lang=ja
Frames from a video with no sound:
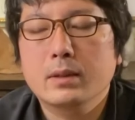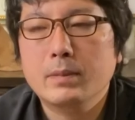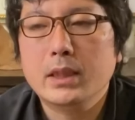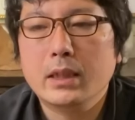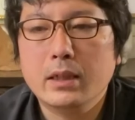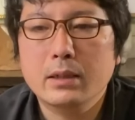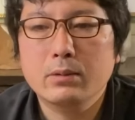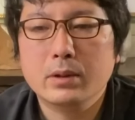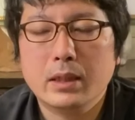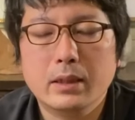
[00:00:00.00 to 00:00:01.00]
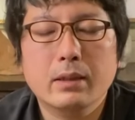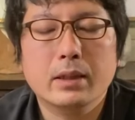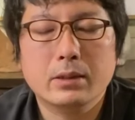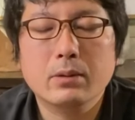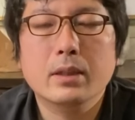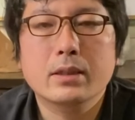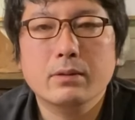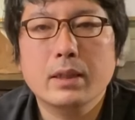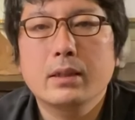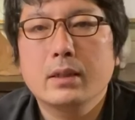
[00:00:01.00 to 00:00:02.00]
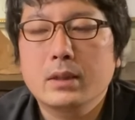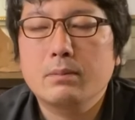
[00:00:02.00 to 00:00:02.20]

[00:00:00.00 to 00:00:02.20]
まあ、大半の方人たちは、